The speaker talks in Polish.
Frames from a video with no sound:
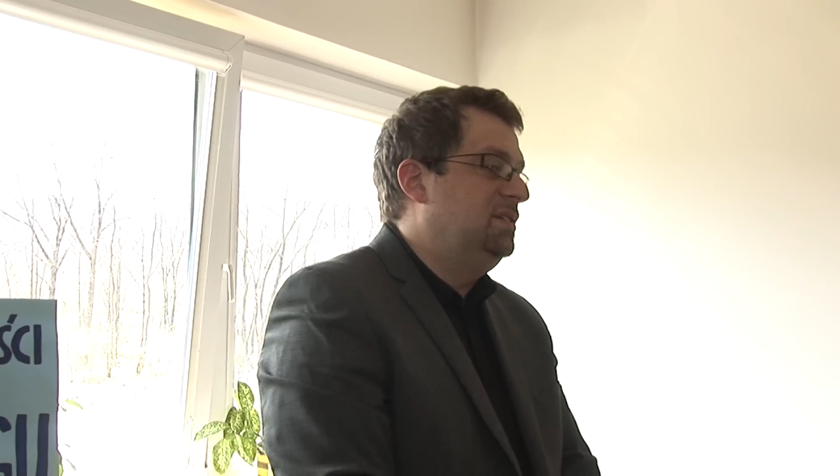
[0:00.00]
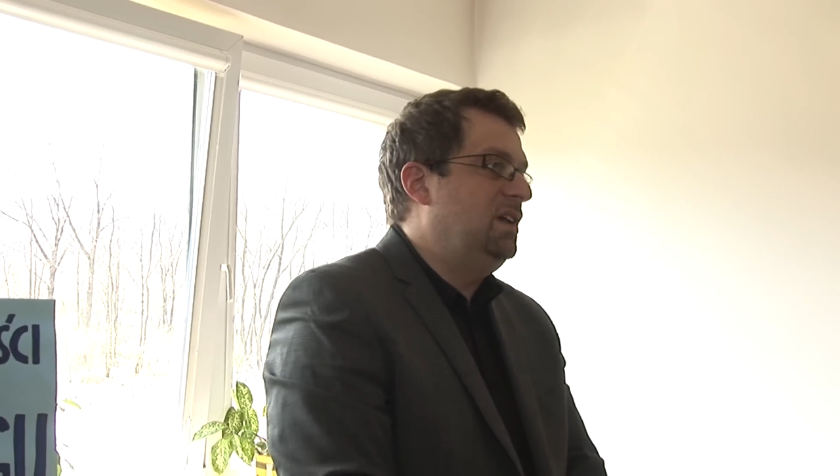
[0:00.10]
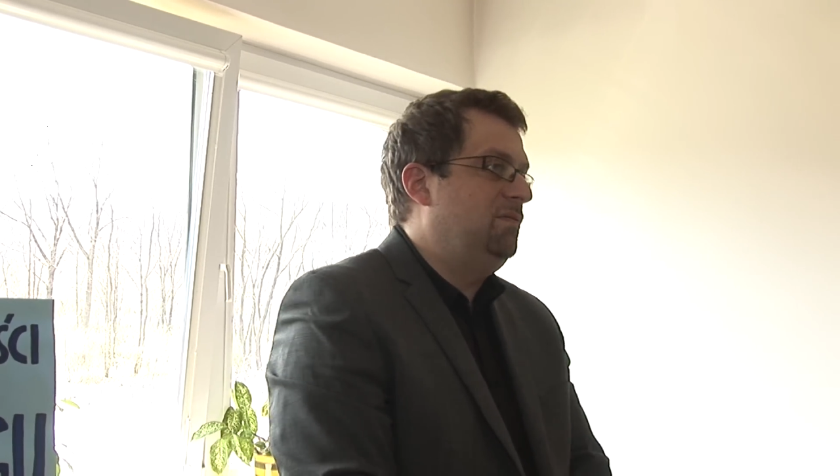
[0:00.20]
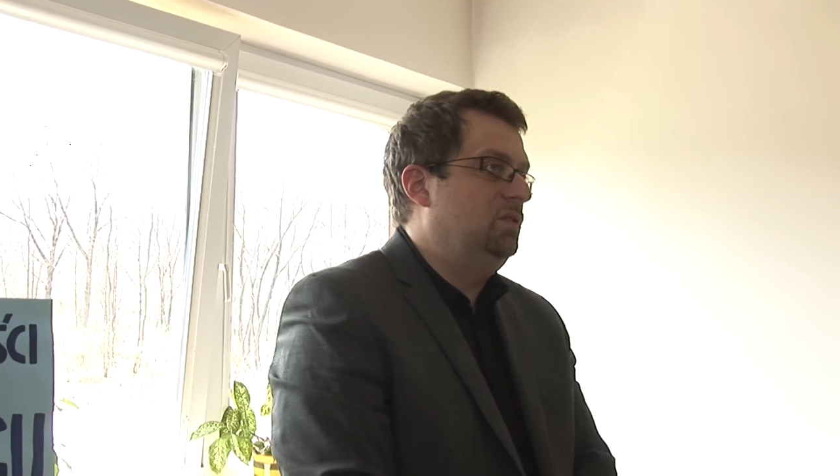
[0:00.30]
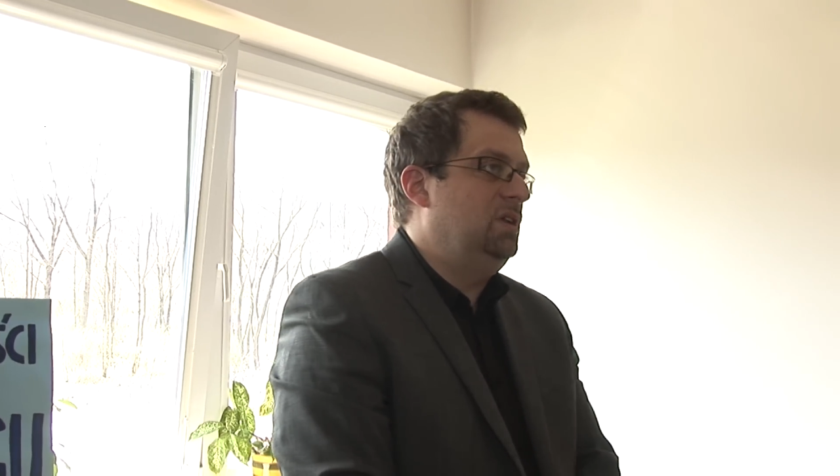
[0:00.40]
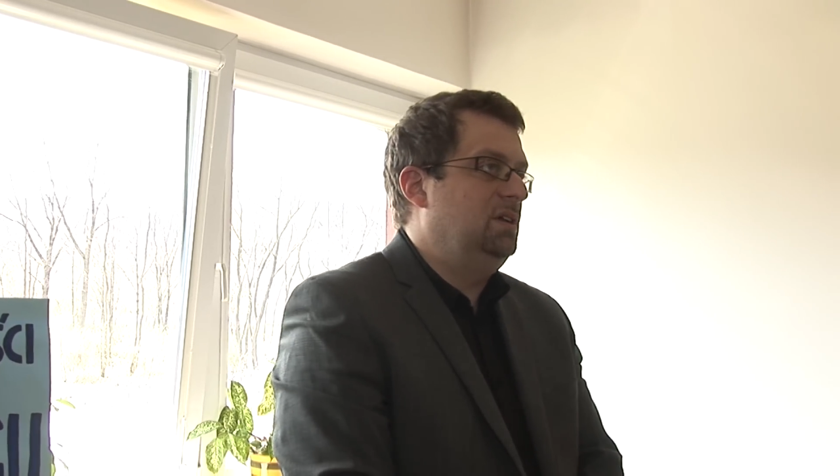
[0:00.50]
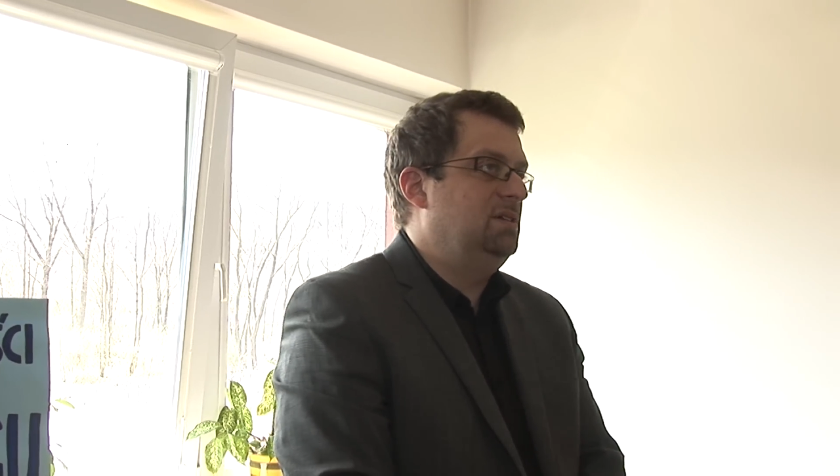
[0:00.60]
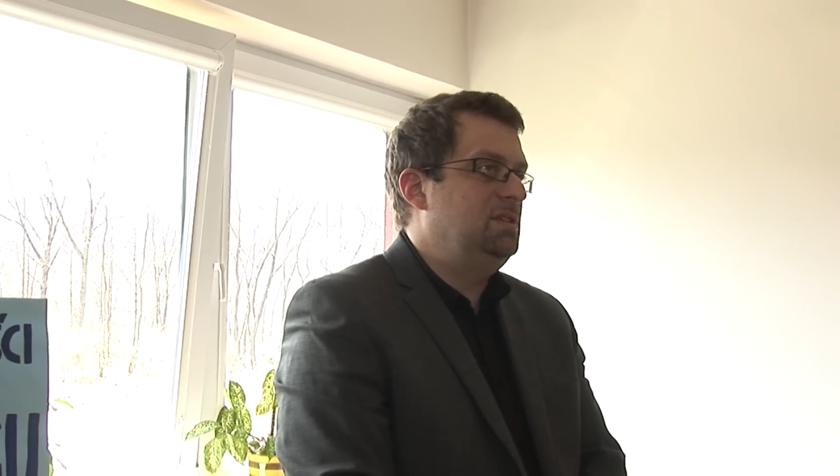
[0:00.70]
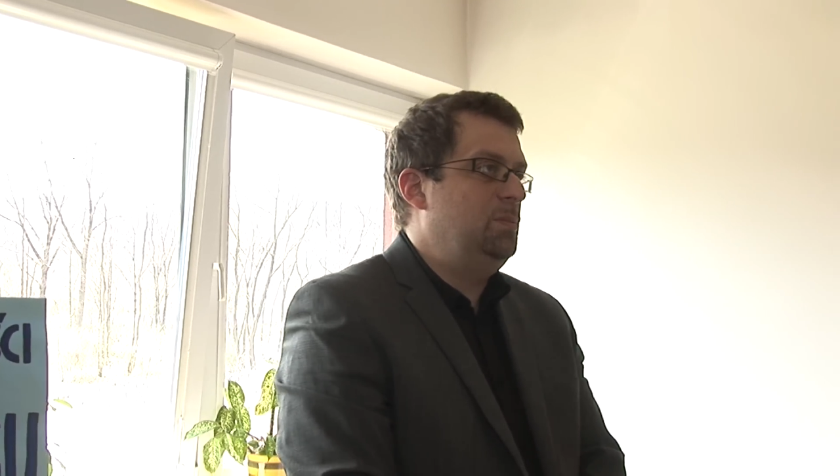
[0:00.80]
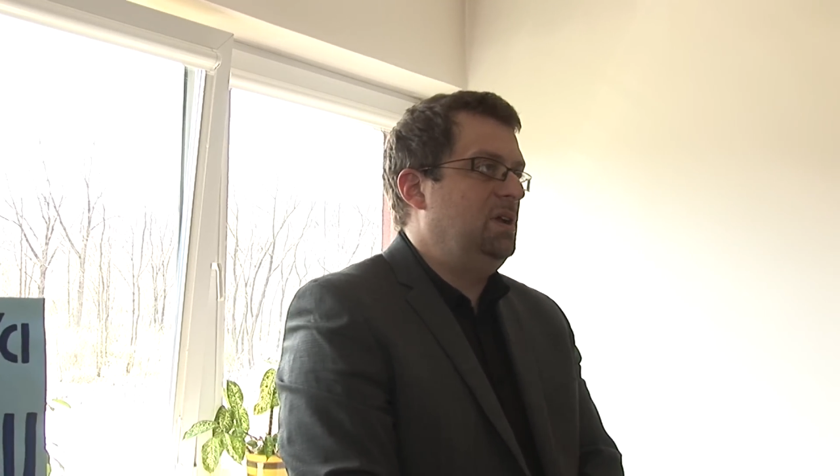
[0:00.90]
tych zawodach
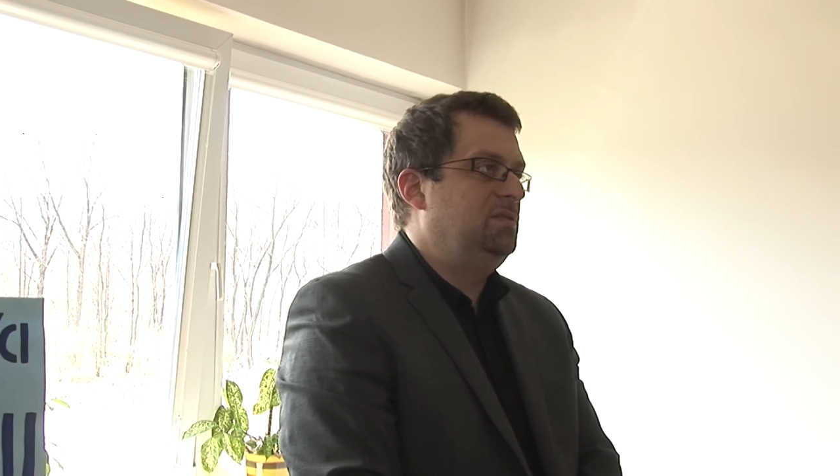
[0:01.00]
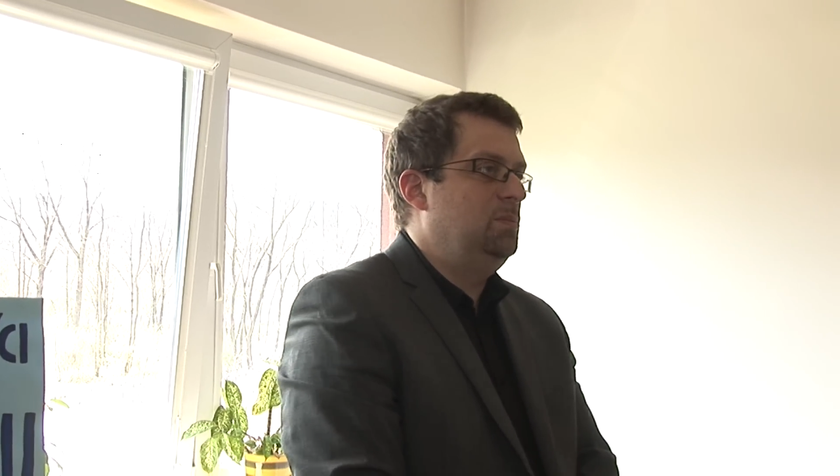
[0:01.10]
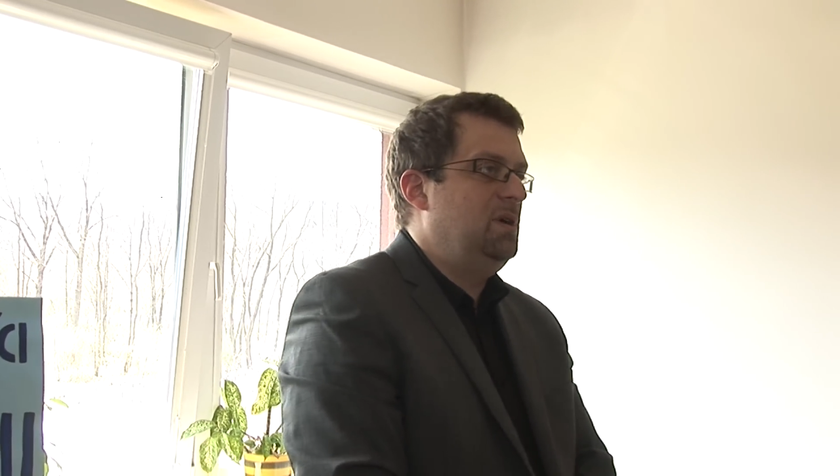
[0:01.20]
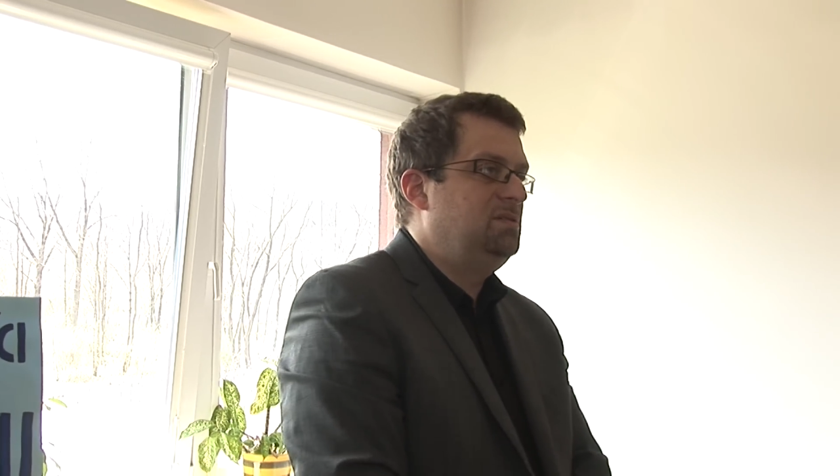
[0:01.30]
jest naprawdę